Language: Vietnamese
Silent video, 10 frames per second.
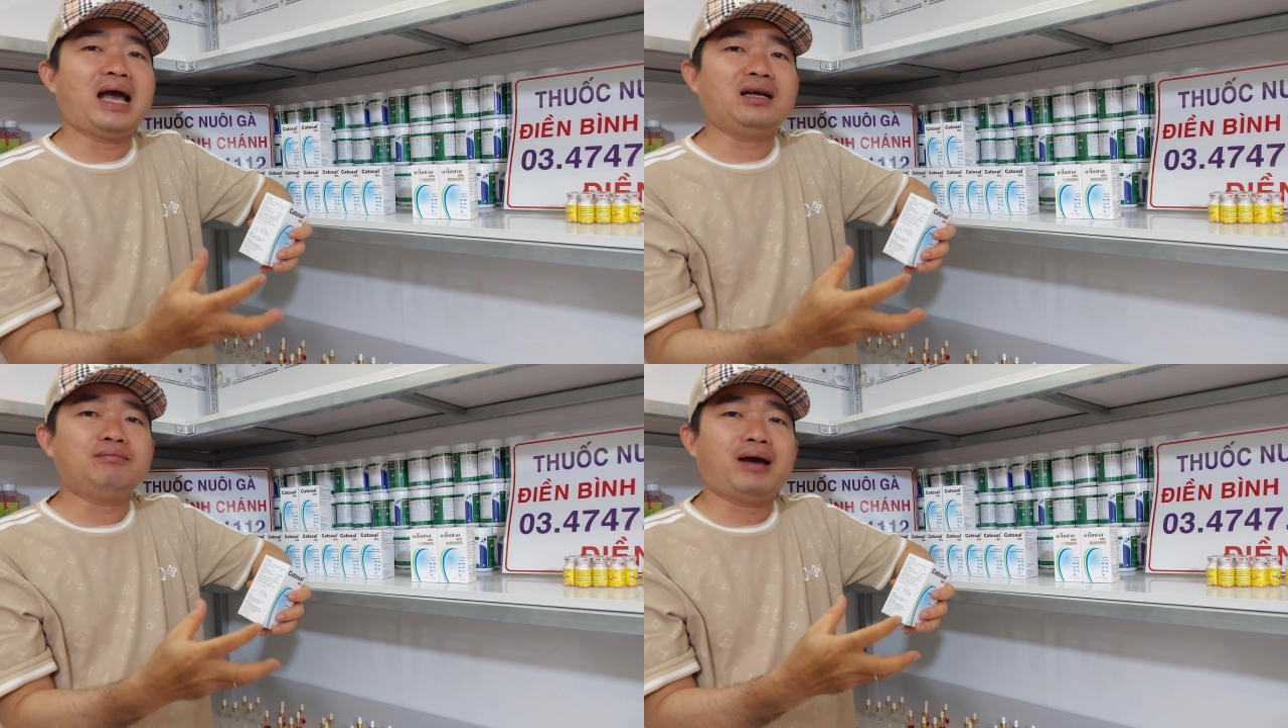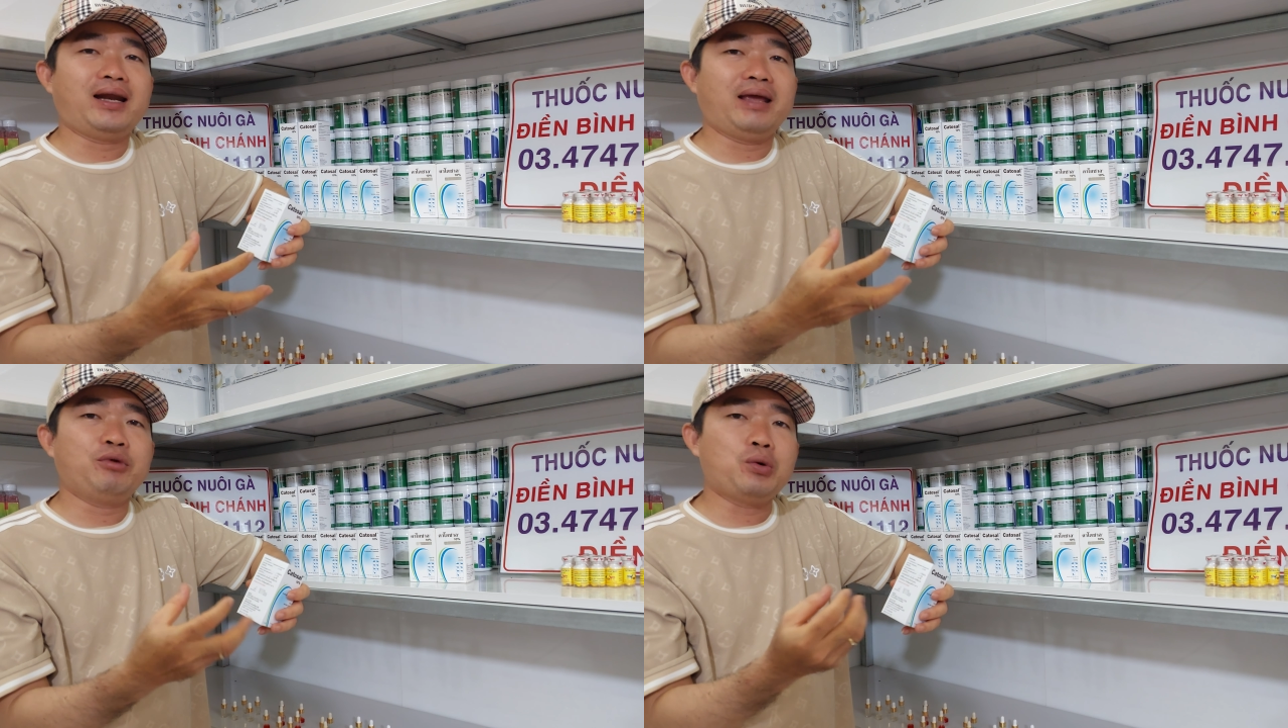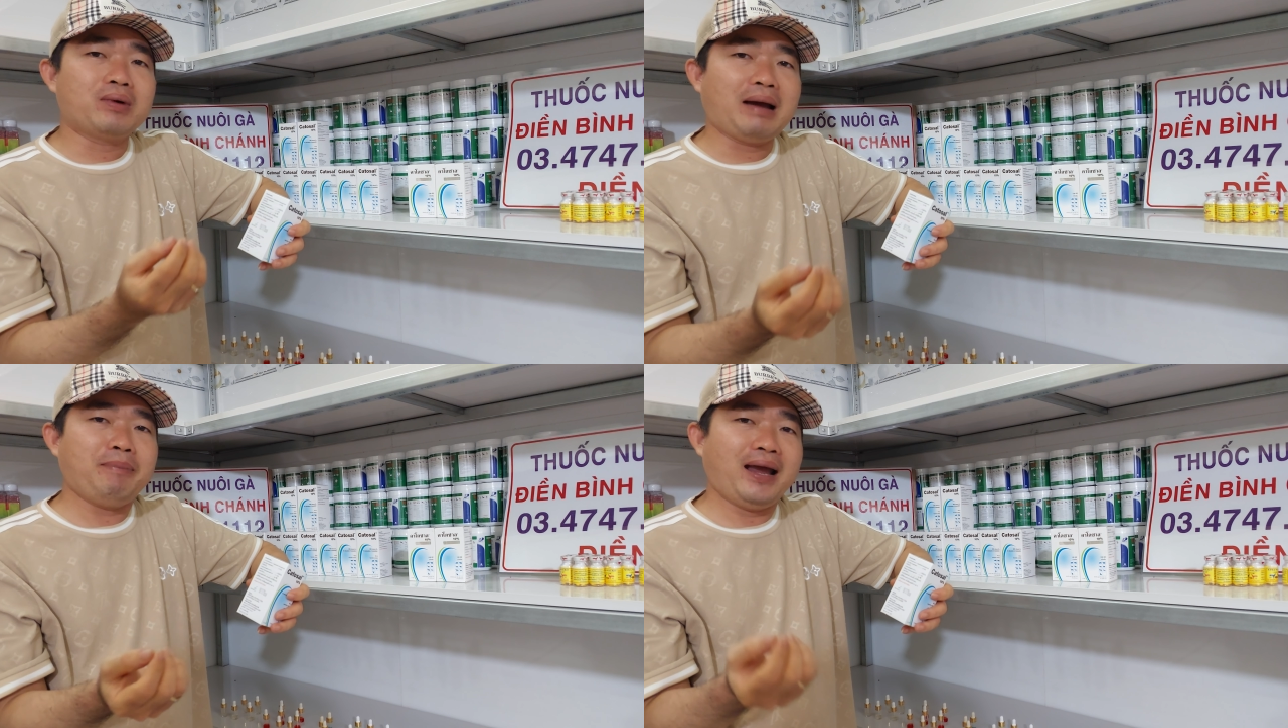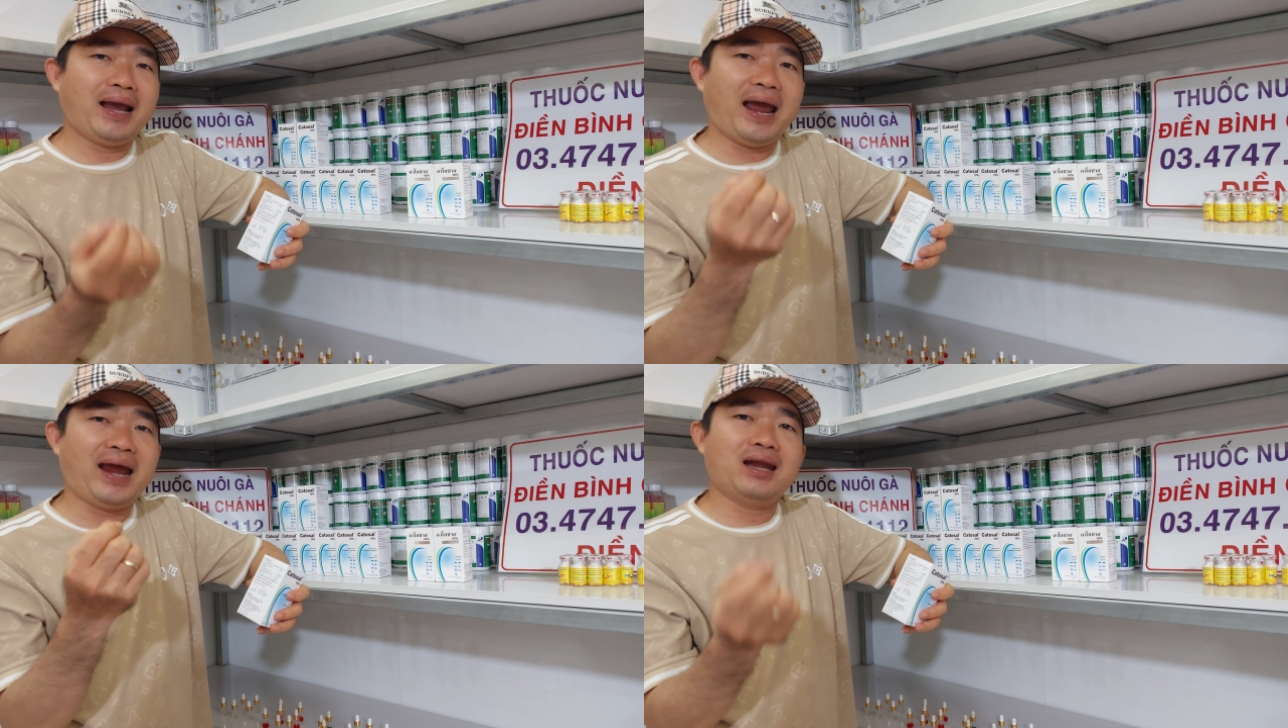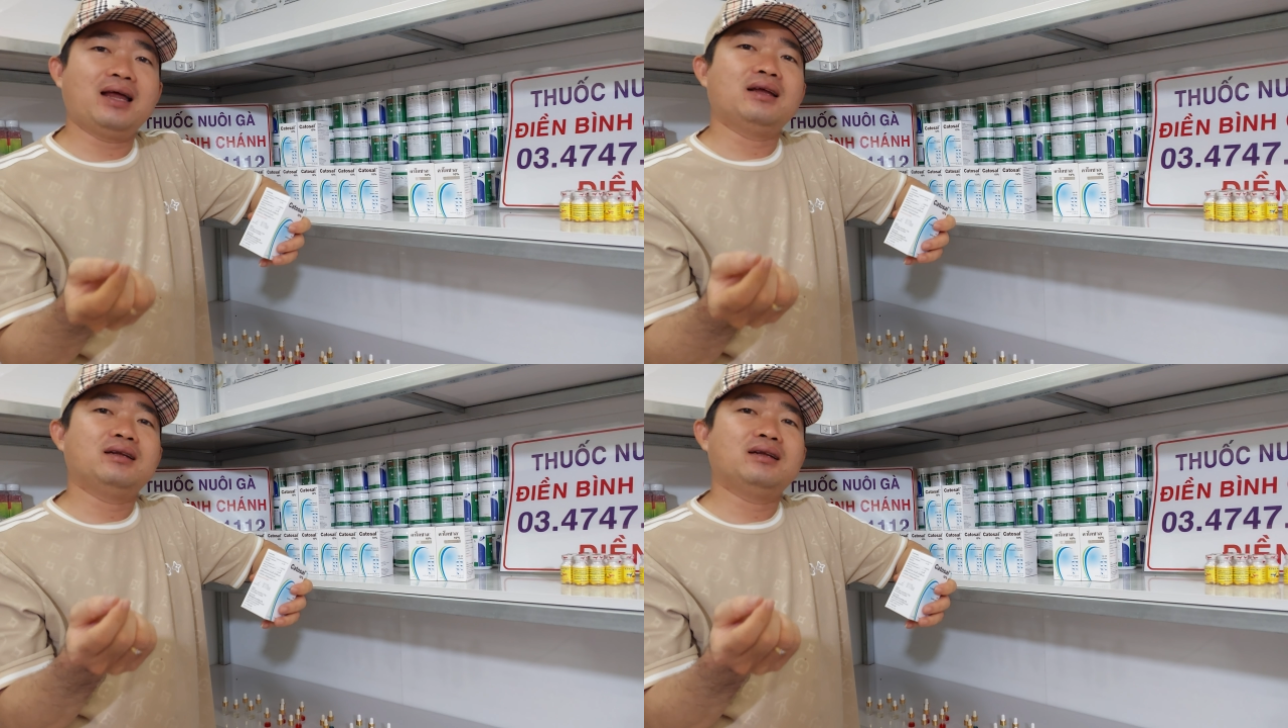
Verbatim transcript: chất mà anh em cung cấp hàng ngày đó